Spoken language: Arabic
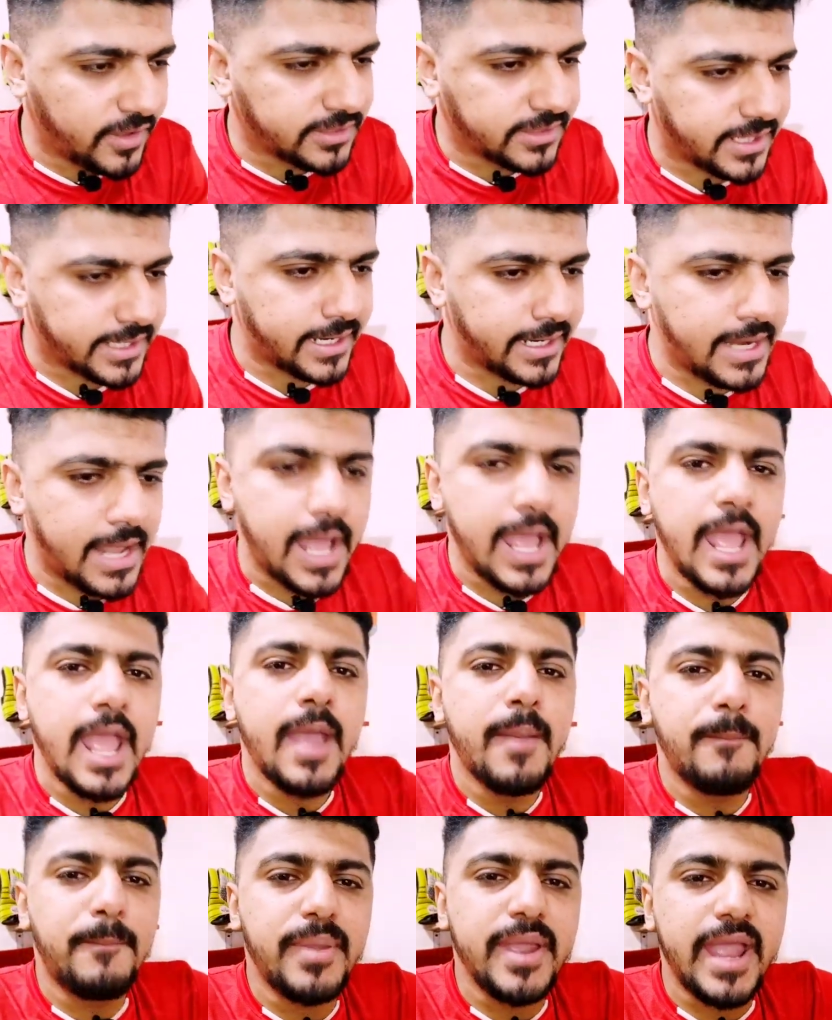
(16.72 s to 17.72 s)
فترة كده
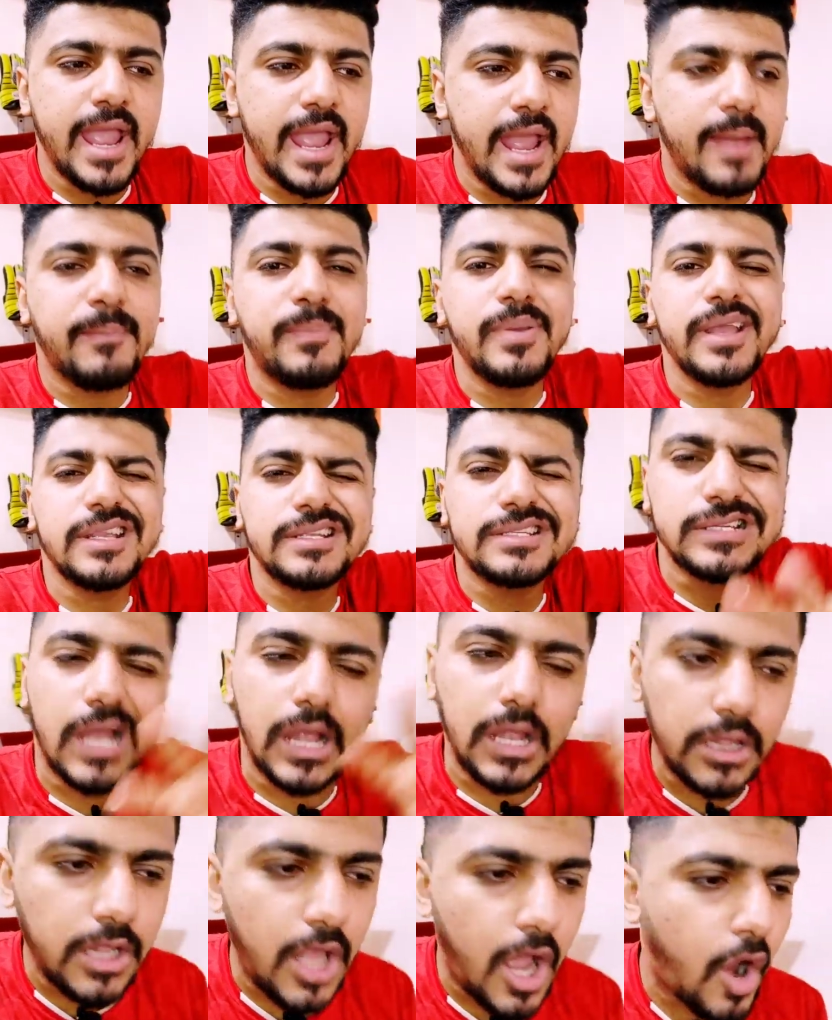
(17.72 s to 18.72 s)

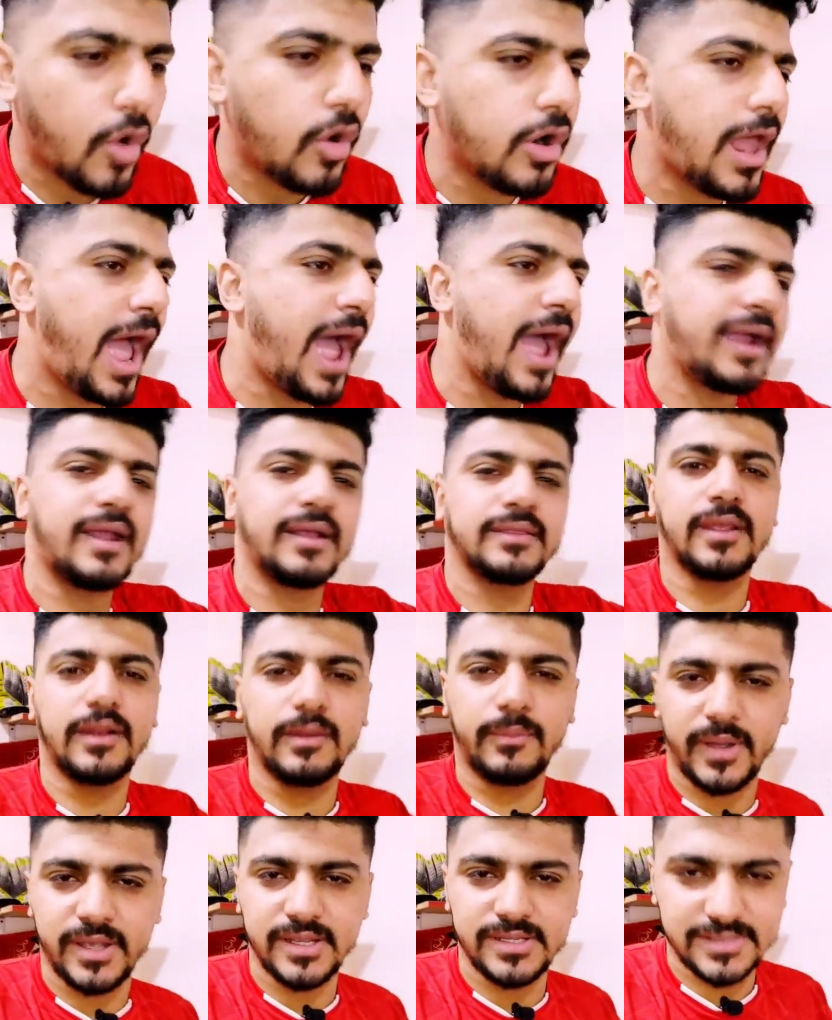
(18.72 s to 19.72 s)
بيصلحوا الحاجات
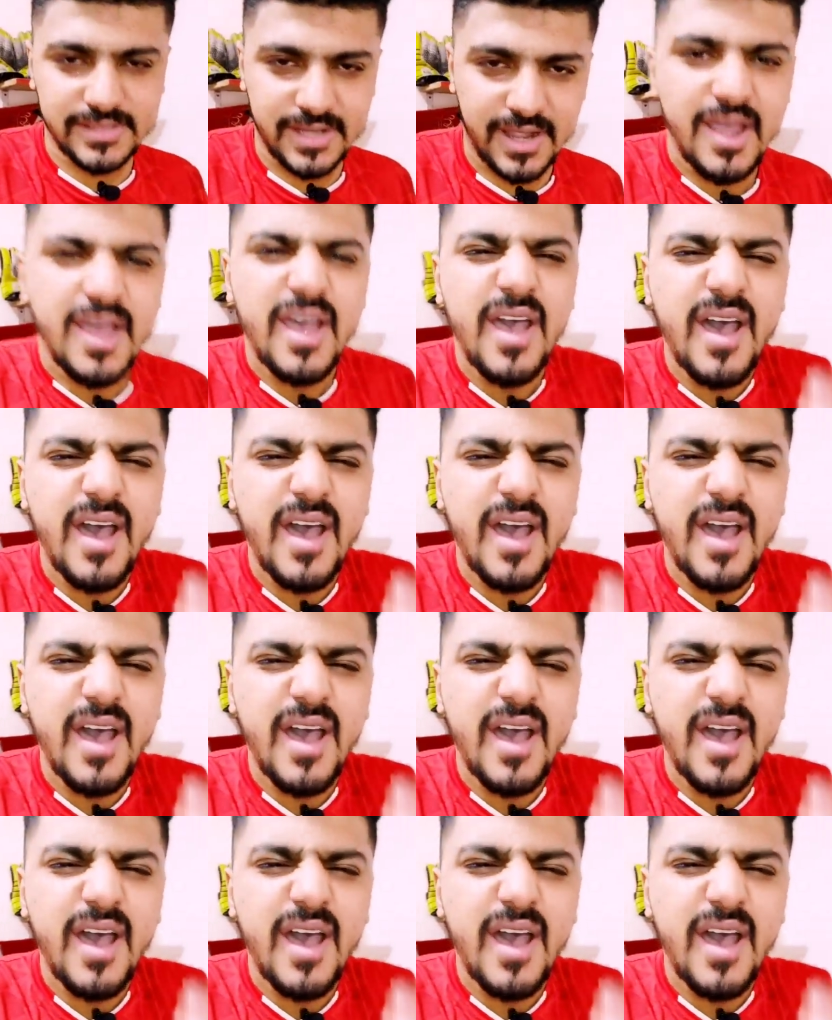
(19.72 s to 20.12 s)
البايظة